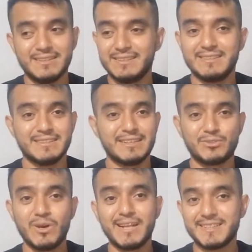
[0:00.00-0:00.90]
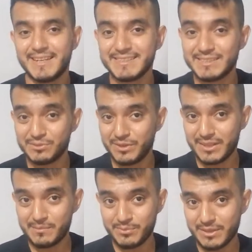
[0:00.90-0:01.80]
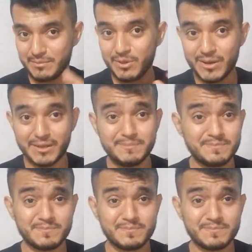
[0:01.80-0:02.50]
eh, que, todas las áreas de su vida puedan mejorar.